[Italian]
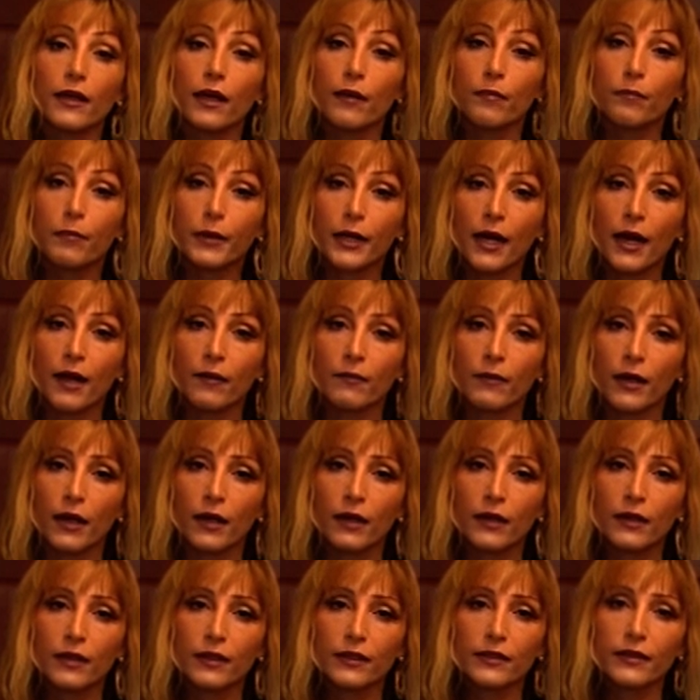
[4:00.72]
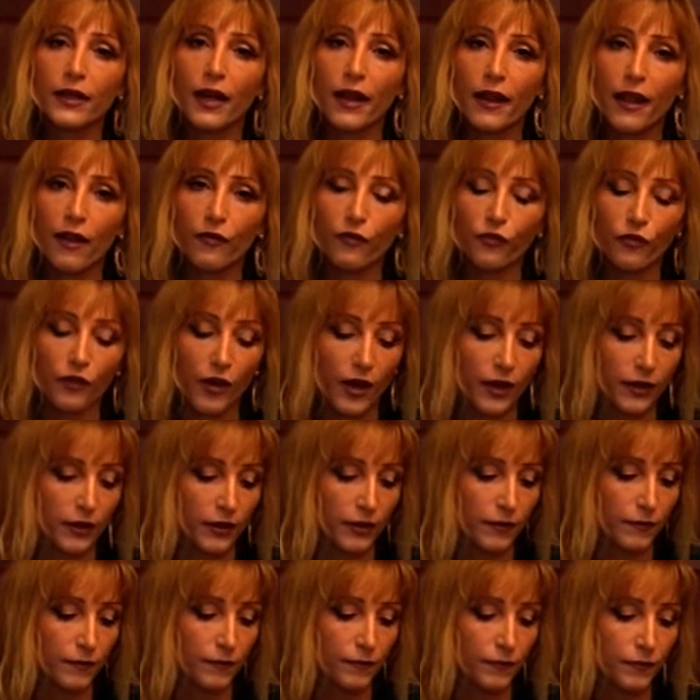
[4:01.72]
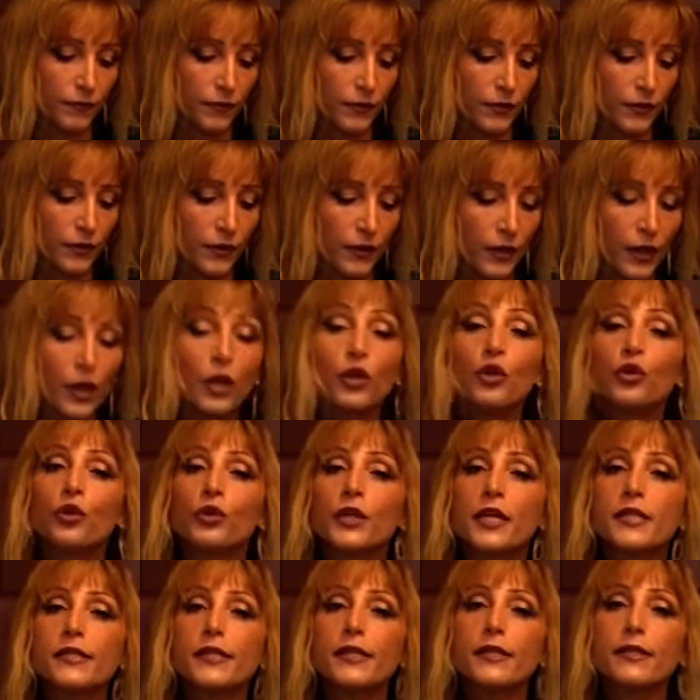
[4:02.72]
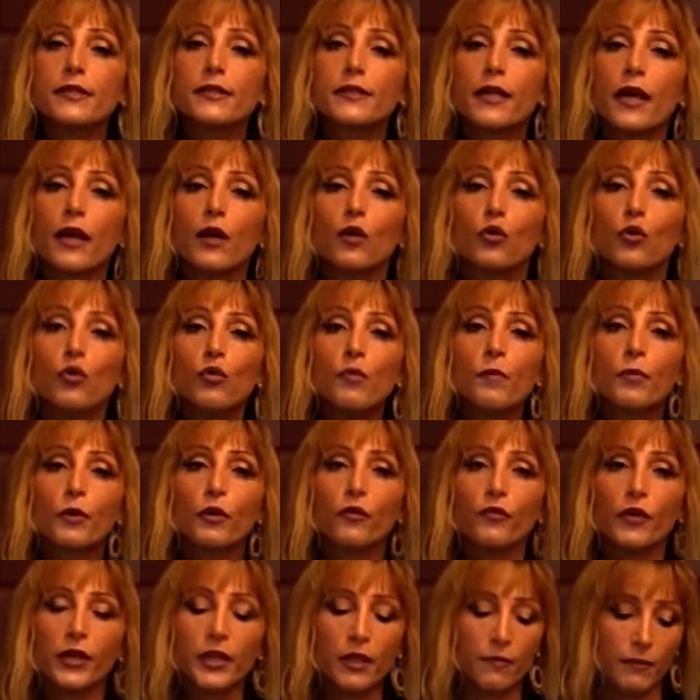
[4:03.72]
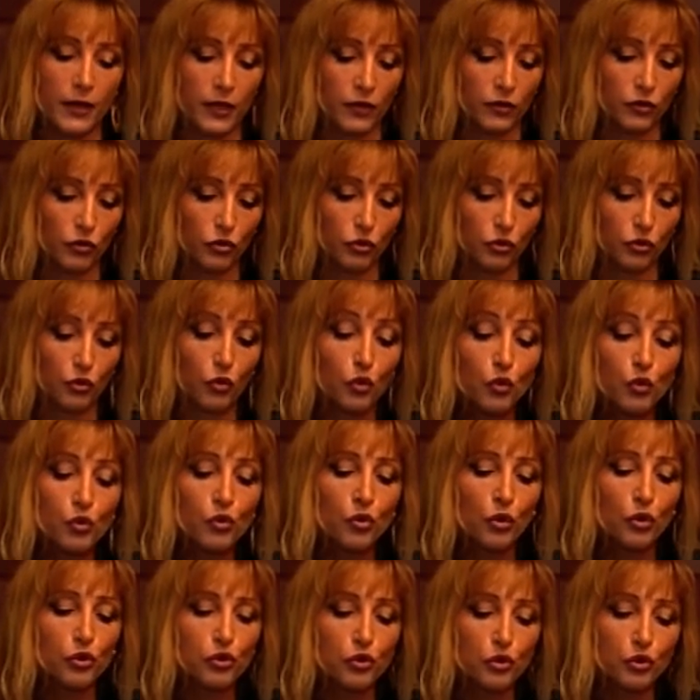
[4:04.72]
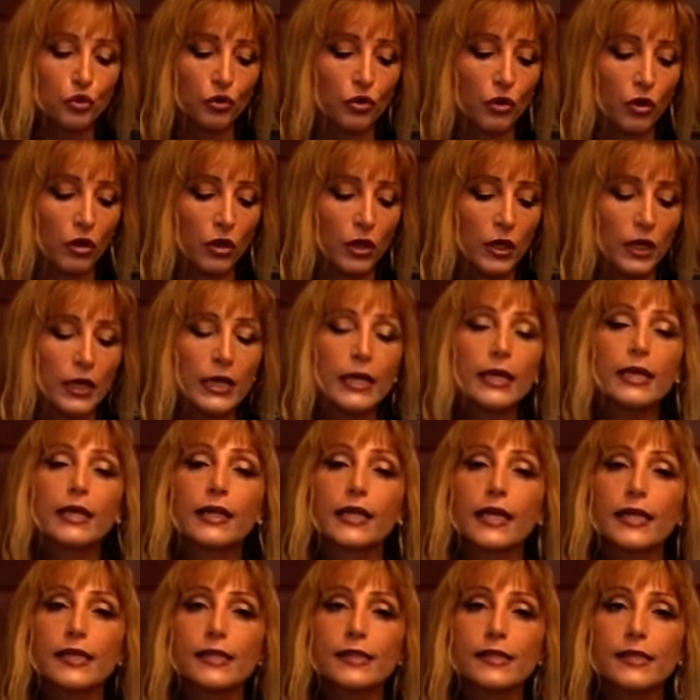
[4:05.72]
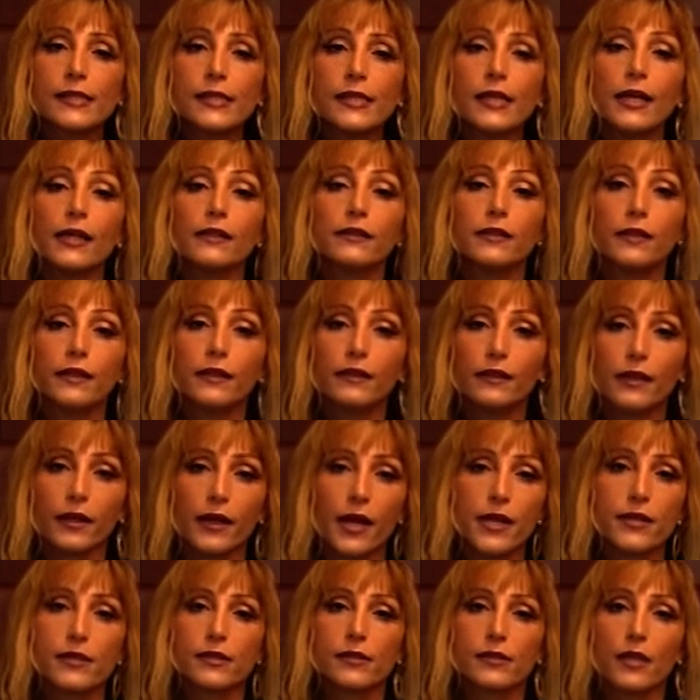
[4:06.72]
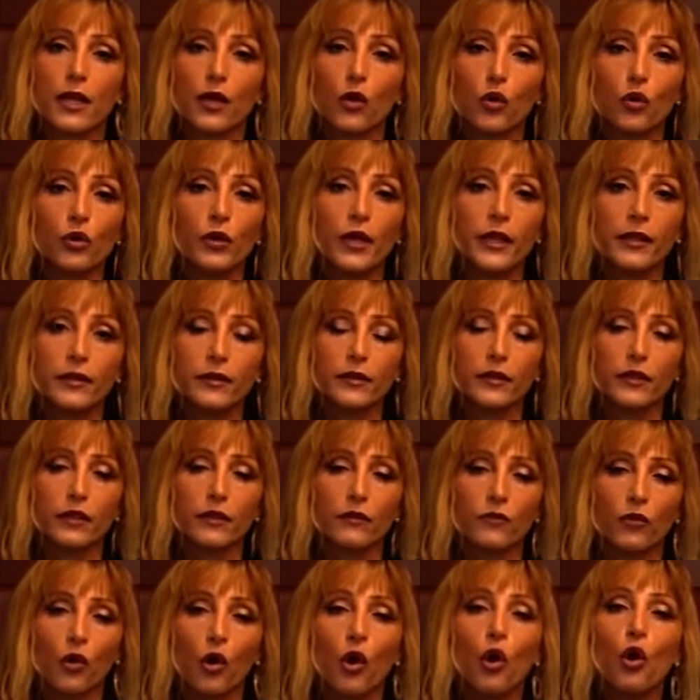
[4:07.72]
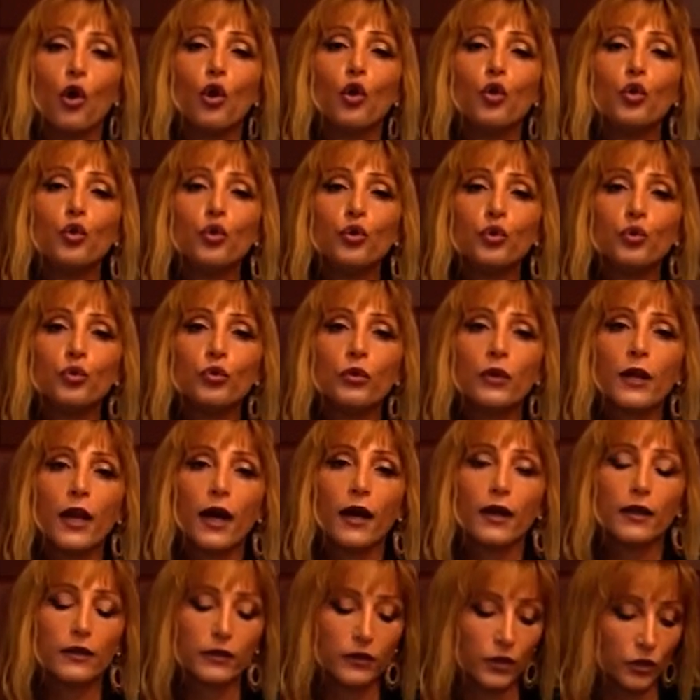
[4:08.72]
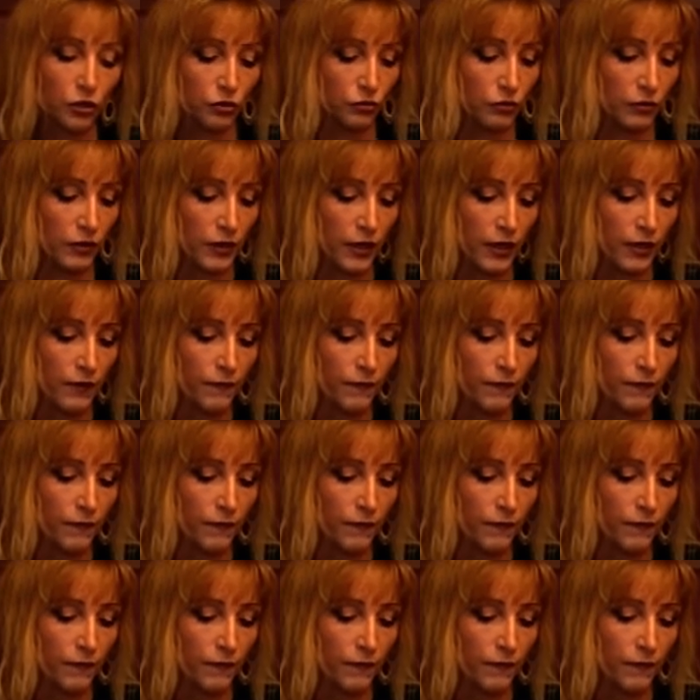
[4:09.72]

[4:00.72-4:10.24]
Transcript: brama degli affari non esiste un provvedimento, uno solo, che sia di interesse collettivo, nulla di nulla.